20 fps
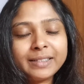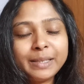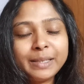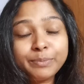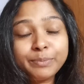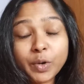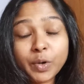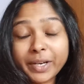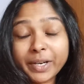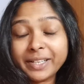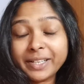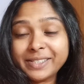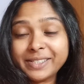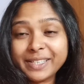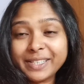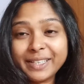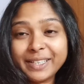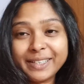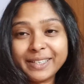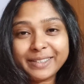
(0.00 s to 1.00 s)
ইম্পর্টেন্ট
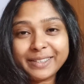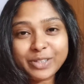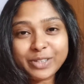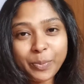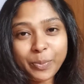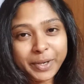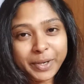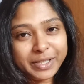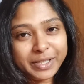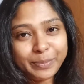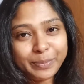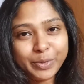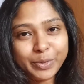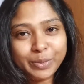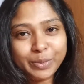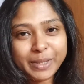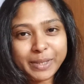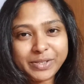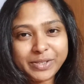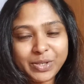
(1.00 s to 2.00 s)
যে টপিকটা
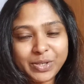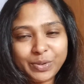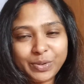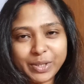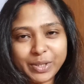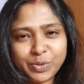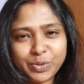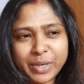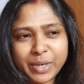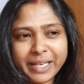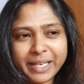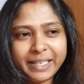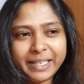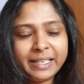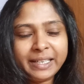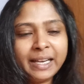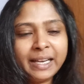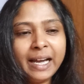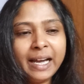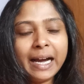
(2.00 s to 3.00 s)
বলবার ছিল একটুখানি
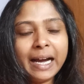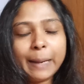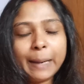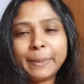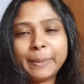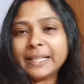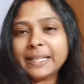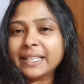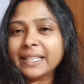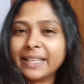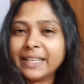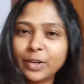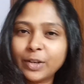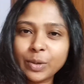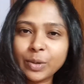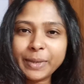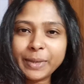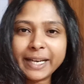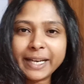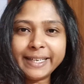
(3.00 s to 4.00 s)
আপনাদের
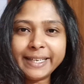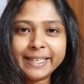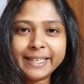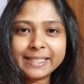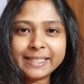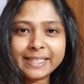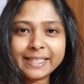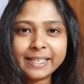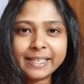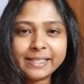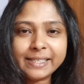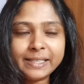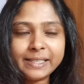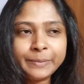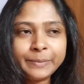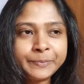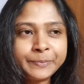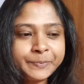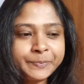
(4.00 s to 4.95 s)
থেকেও আমি আইডিয়া চাইছি